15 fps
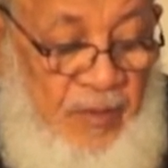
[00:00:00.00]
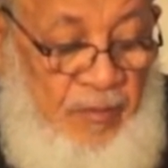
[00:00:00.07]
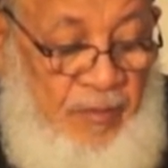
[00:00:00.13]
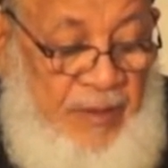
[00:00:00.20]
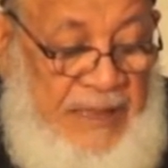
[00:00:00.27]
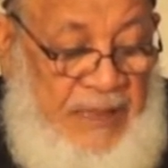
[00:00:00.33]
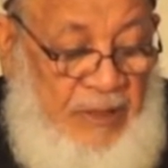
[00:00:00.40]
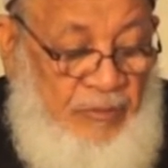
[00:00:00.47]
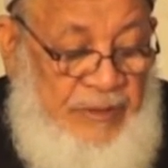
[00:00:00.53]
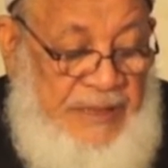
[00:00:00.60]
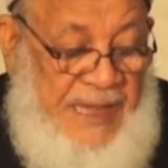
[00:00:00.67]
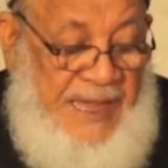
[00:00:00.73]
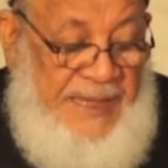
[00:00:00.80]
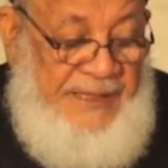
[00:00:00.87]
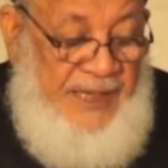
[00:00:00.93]

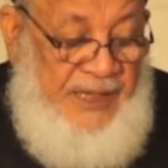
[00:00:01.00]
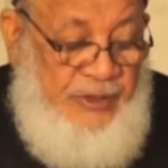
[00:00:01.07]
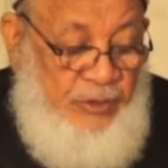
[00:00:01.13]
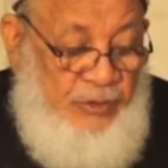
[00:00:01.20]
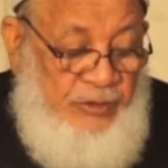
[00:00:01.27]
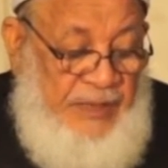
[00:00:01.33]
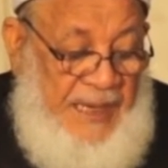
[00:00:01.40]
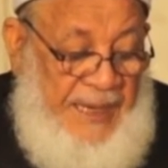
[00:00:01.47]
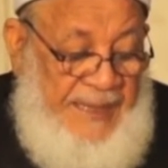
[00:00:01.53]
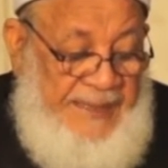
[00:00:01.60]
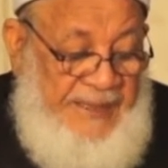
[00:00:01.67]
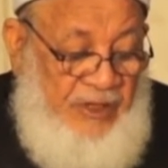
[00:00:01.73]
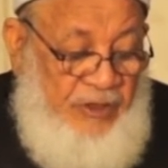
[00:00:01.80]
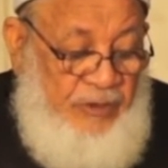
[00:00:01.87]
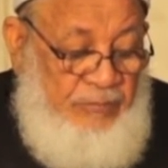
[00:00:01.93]
ولولا أن
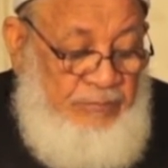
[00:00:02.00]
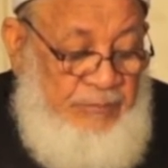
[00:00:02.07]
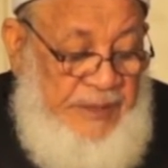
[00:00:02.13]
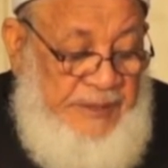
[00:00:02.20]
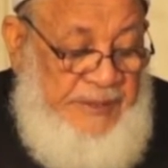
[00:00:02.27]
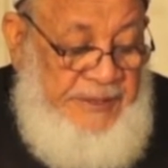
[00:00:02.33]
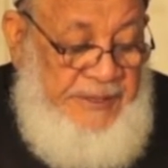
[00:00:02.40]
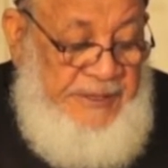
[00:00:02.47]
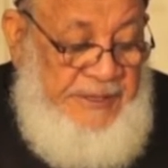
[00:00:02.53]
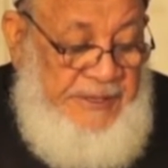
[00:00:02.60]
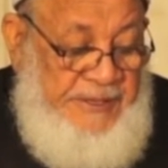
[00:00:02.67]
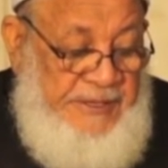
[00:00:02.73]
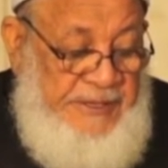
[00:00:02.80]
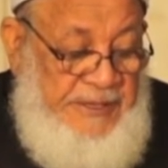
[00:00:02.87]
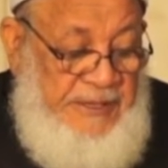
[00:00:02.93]
على
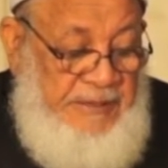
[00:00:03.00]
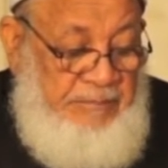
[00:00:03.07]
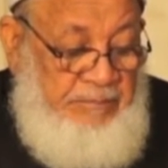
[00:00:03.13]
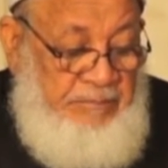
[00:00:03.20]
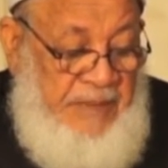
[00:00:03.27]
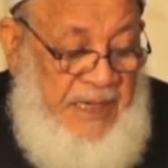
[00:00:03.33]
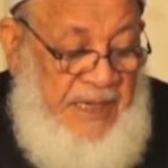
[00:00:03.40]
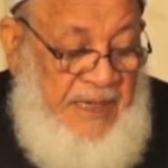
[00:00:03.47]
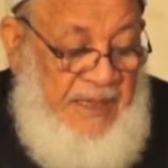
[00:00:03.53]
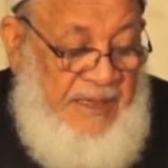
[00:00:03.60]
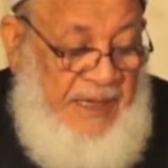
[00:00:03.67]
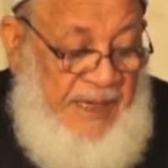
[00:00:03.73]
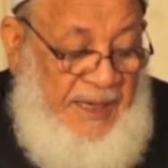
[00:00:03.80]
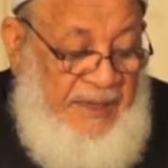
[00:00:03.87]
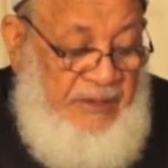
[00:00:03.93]
أمتي ما
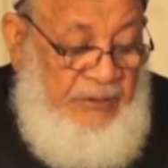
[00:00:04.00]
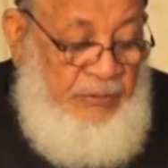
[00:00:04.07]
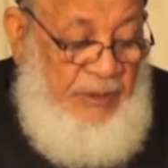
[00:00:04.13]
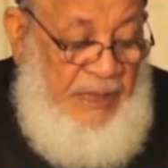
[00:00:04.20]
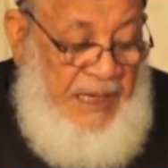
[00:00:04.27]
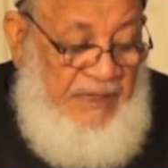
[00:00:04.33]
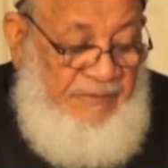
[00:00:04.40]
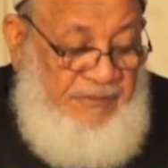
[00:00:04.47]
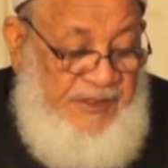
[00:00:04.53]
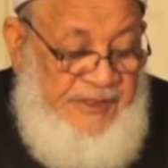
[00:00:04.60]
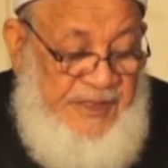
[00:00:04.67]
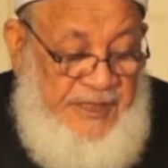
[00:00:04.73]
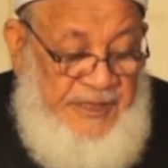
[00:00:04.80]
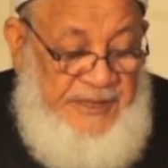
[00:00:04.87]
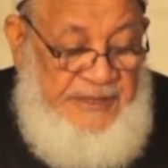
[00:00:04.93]
قعدت خلف
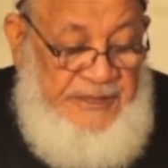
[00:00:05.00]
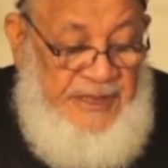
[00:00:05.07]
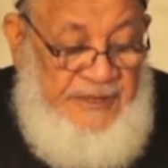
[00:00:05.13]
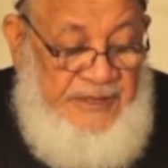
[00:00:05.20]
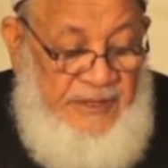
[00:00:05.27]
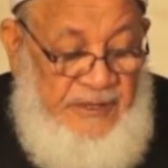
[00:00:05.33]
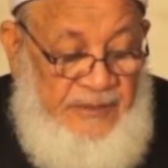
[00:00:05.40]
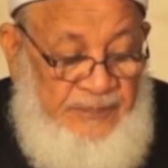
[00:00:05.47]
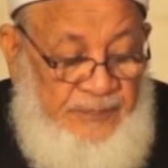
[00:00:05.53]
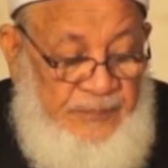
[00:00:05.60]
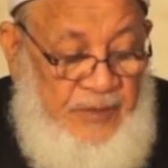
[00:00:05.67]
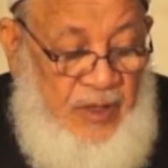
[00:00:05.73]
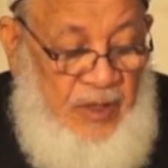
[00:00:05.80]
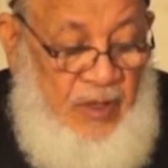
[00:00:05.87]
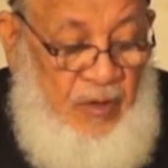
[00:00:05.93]
سرية
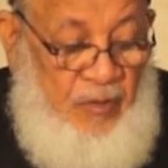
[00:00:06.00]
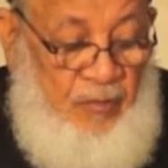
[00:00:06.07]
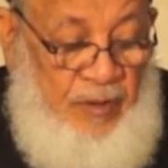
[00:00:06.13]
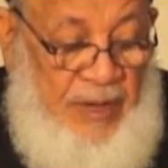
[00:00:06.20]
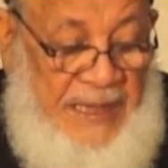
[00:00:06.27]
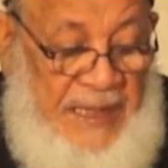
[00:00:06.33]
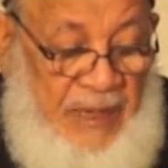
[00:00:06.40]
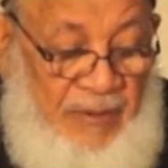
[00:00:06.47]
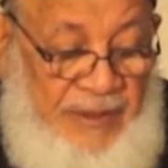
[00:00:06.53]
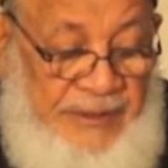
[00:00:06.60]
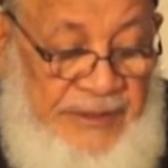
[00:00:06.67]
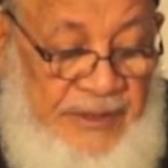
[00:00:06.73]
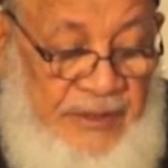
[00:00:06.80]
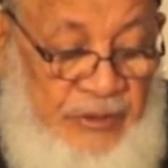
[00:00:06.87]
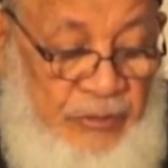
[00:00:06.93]

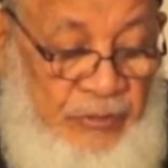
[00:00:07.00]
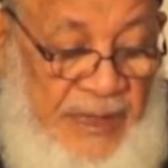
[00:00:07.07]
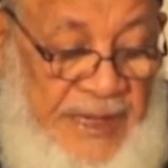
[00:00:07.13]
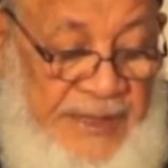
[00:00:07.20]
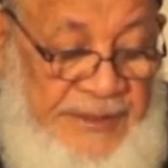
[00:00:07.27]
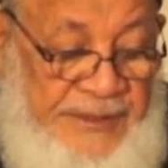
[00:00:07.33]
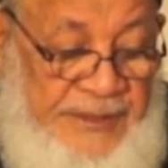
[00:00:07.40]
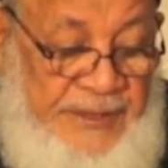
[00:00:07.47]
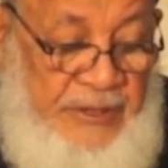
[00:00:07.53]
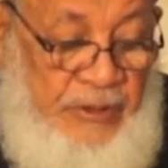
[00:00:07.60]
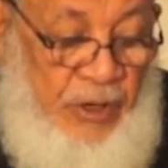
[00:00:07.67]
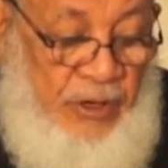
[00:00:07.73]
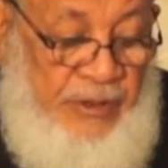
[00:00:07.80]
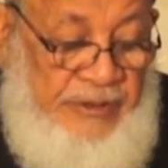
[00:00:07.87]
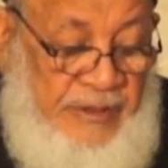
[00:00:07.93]
ولوددت أني
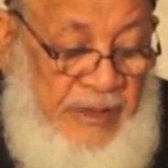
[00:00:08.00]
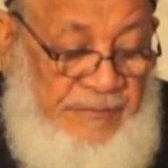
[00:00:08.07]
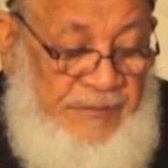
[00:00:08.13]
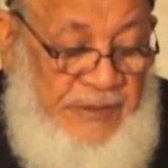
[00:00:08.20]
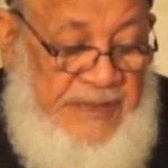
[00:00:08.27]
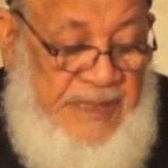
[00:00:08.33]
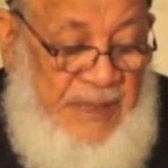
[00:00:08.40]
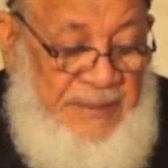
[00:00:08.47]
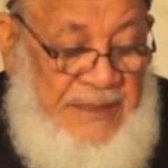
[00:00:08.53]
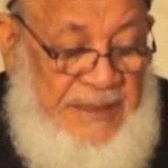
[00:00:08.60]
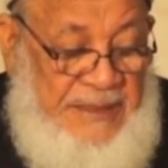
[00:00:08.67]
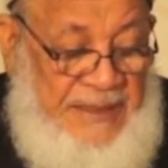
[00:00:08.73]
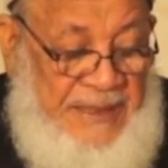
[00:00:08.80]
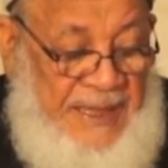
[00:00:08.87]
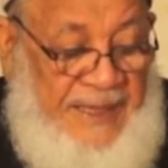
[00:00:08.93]
أقتل في
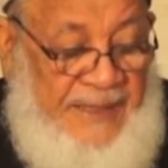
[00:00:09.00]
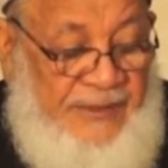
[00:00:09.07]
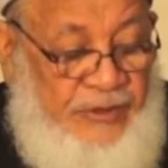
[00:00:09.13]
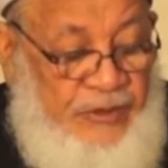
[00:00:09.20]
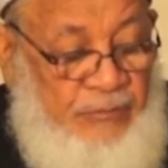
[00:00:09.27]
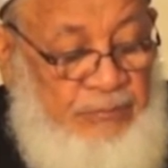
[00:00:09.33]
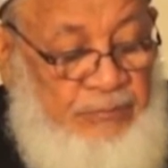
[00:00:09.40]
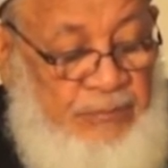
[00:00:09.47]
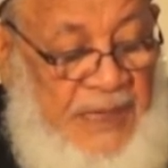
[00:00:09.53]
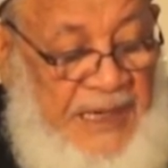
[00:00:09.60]
سبيل الله ثم